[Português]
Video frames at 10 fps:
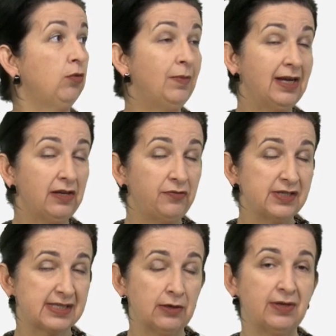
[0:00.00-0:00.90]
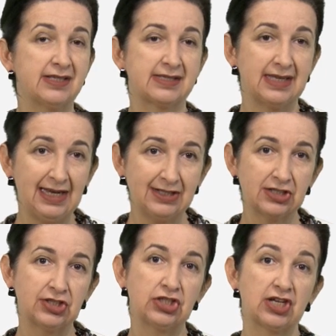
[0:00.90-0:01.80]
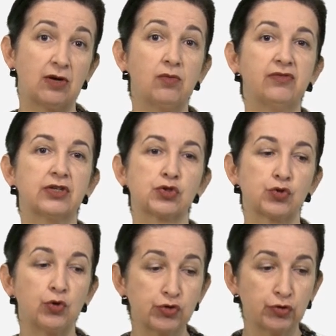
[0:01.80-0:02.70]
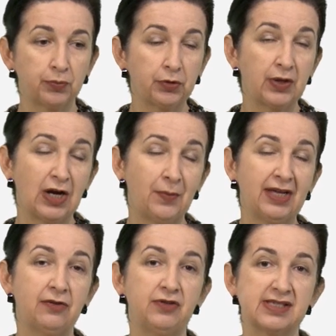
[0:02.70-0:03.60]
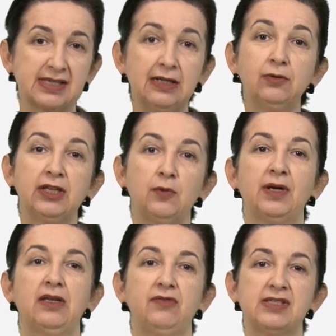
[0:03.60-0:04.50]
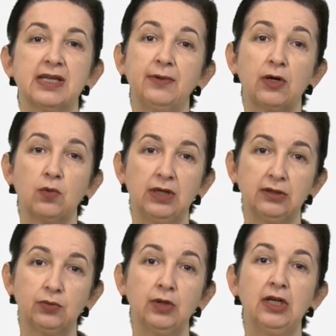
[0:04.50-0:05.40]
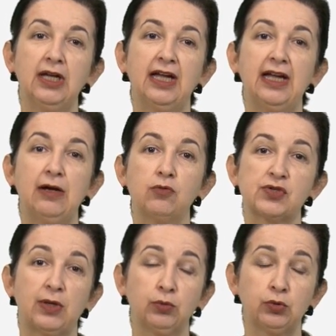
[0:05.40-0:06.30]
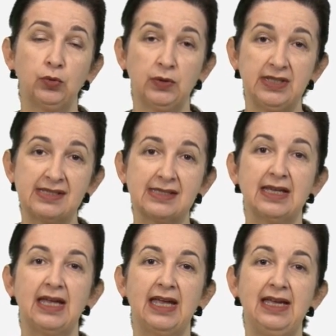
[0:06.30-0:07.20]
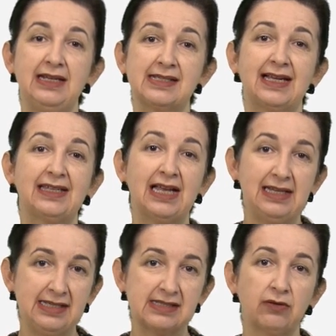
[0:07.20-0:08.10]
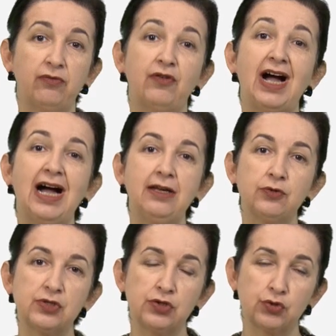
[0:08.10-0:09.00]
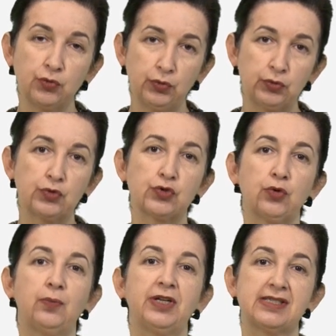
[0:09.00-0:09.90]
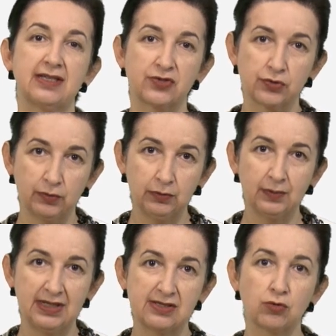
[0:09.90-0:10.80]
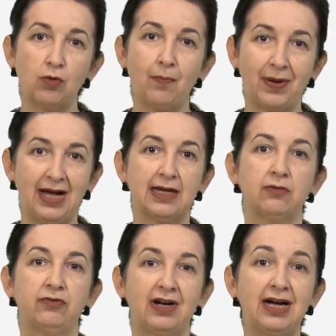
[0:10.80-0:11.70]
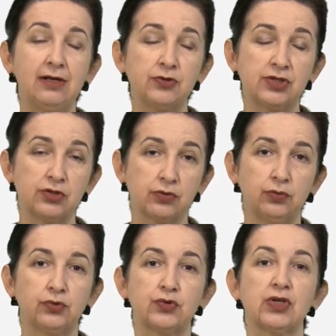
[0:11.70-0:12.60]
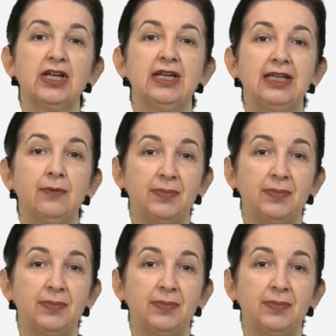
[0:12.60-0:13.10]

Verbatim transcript: Uma revisão recente, a gente já conversou sobre o que é uma revisão, né? Uma revisão é quando é, os autores eles analisam vários estudos sobre esse assunto, eles comparam vários estudos que